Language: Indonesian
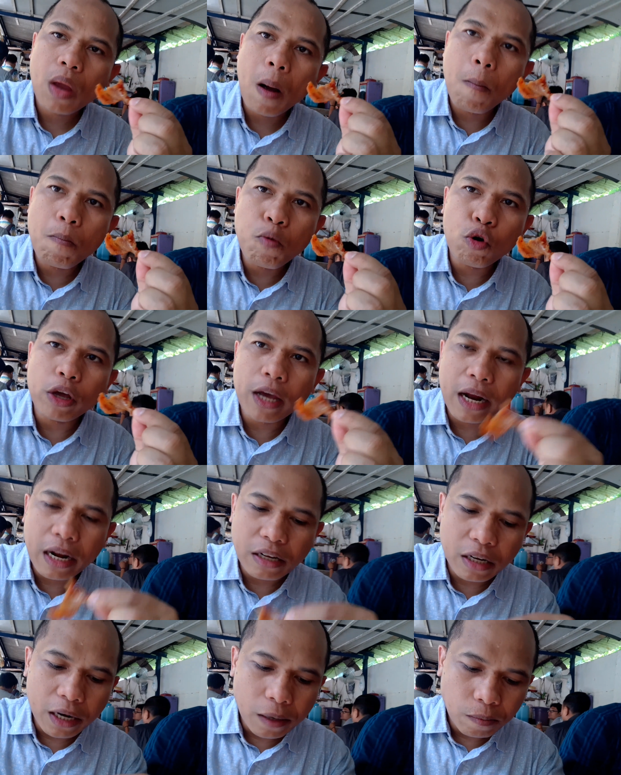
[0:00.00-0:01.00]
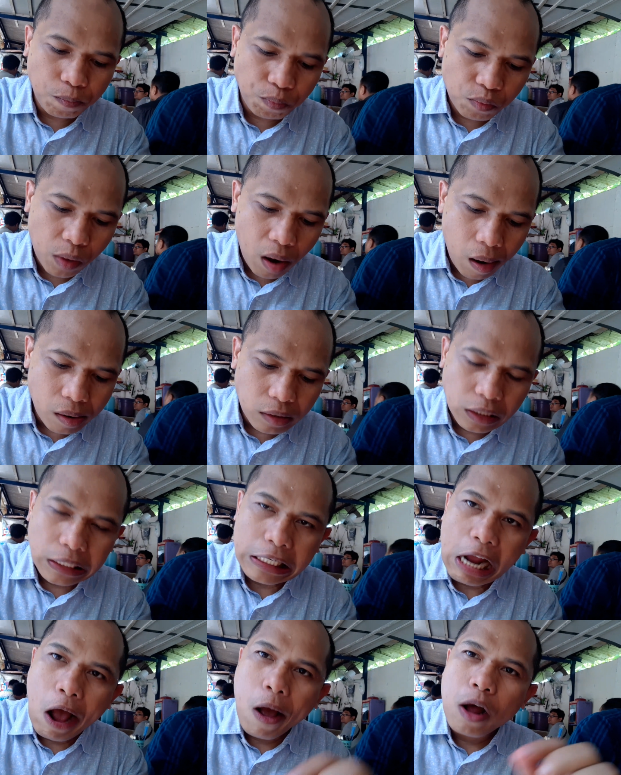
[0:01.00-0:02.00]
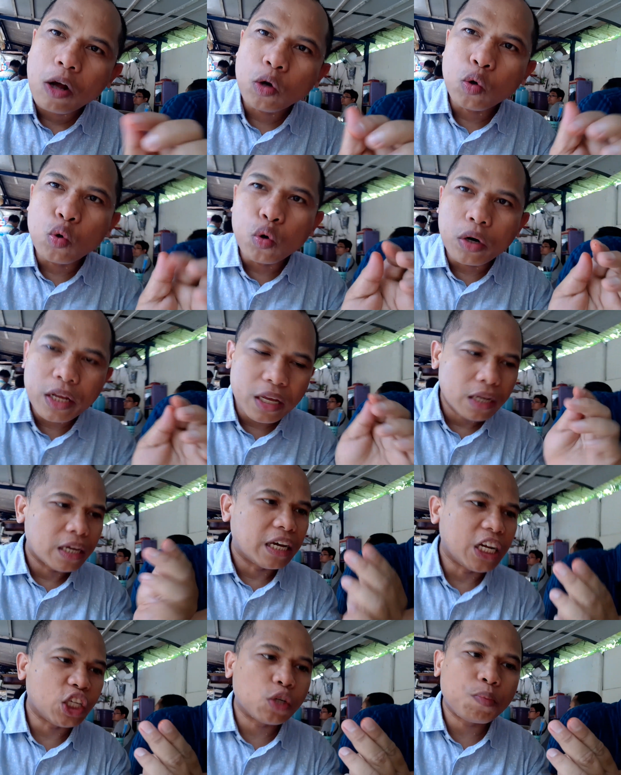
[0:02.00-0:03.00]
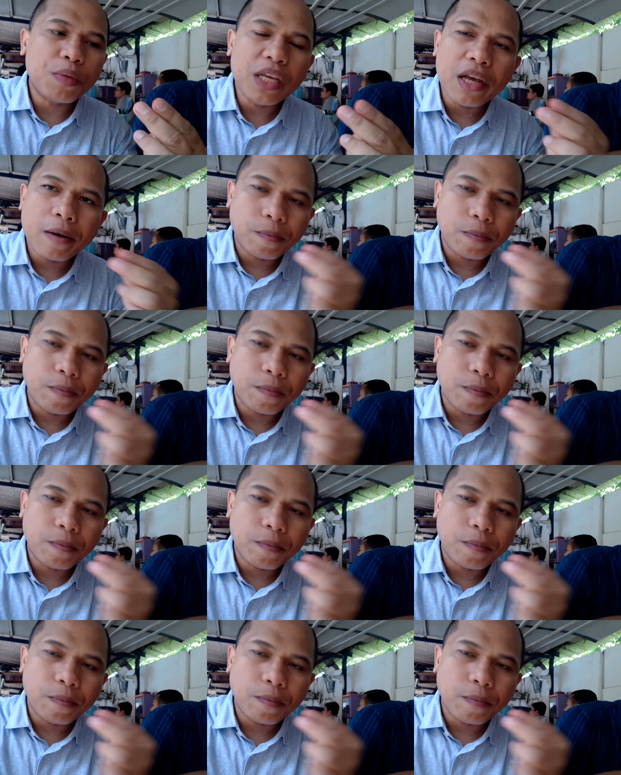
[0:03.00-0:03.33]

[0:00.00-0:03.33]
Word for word: empuk ikan asinnya gurih crispy